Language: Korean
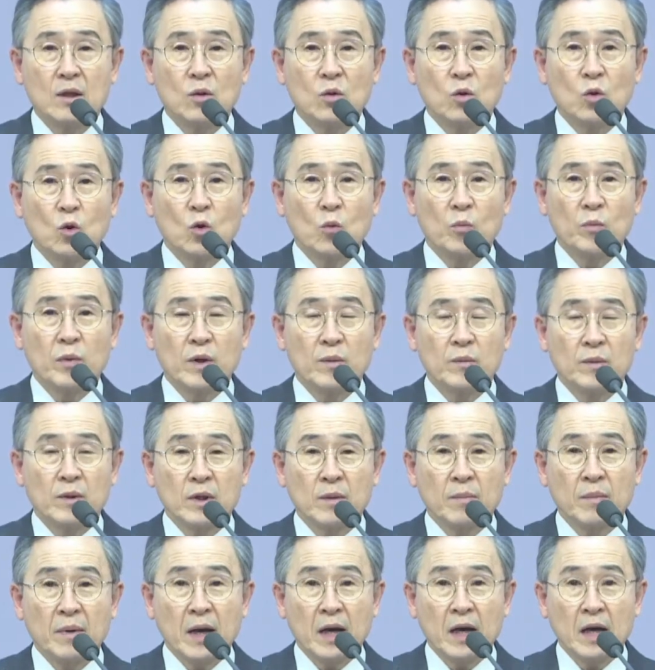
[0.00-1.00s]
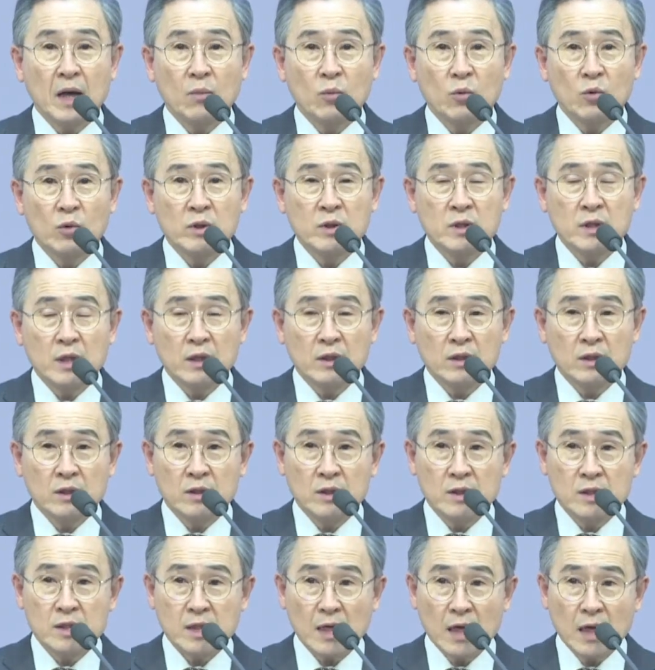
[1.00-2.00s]
노뱀을 바라보는
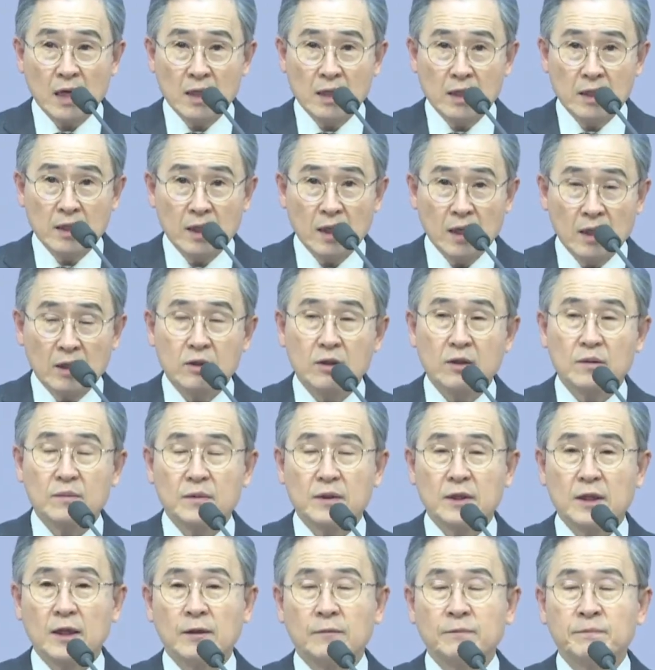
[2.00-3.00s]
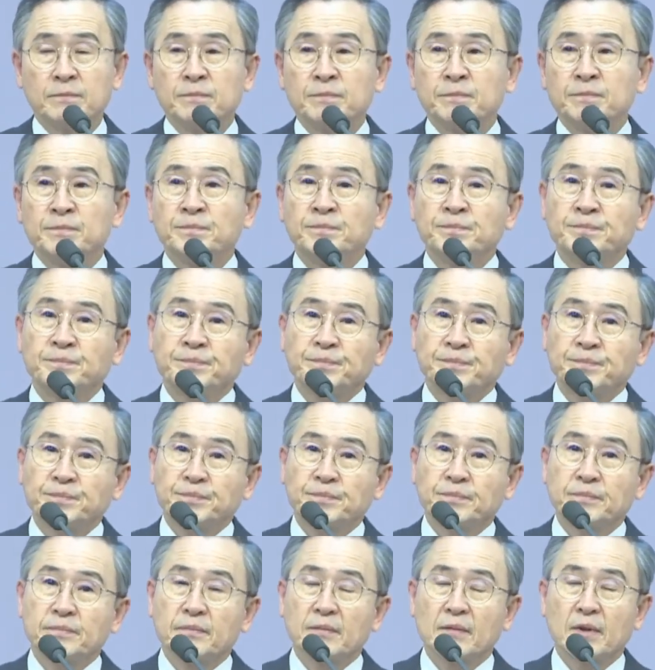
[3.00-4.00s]
자들은 살리라 그럽니다.
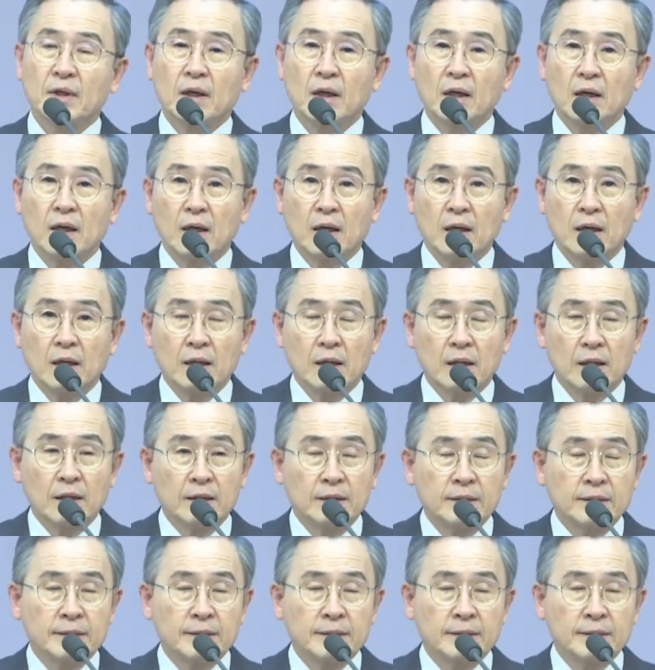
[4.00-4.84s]
아,